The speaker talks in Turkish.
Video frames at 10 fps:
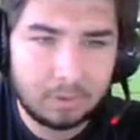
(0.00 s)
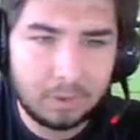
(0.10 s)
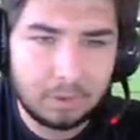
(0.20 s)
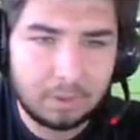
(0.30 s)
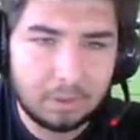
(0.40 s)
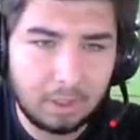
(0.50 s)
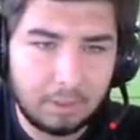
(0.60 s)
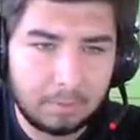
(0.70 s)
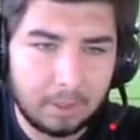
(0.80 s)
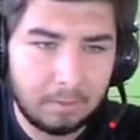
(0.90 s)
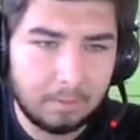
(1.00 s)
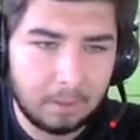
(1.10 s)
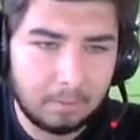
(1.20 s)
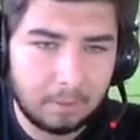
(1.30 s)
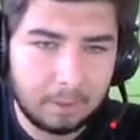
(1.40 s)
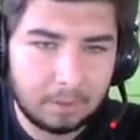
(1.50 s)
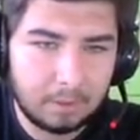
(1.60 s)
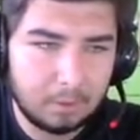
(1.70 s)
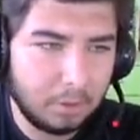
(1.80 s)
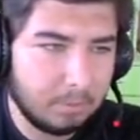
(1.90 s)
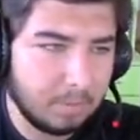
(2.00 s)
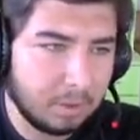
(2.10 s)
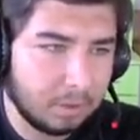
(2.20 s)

Angry Yıl'a hemen hemen hemen. Angry Yıl önemli.